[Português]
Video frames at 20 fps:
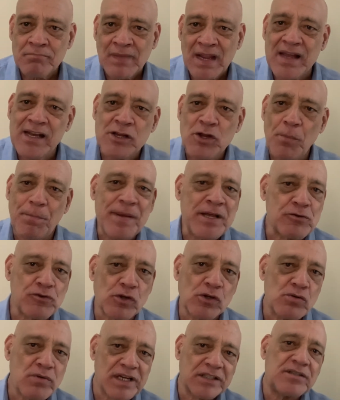Ele não
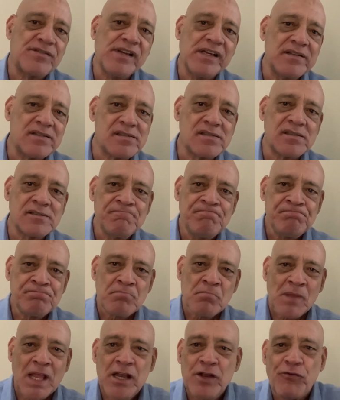pensou duas vezes.
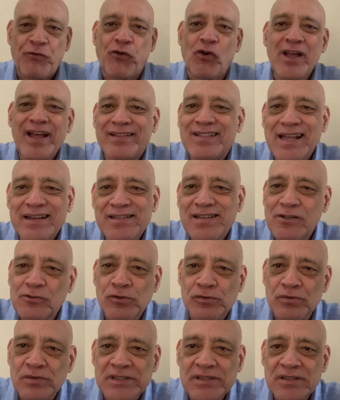Ele foi até
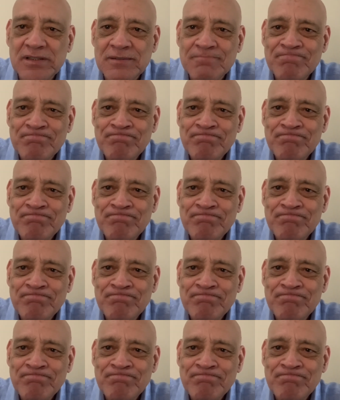Jesus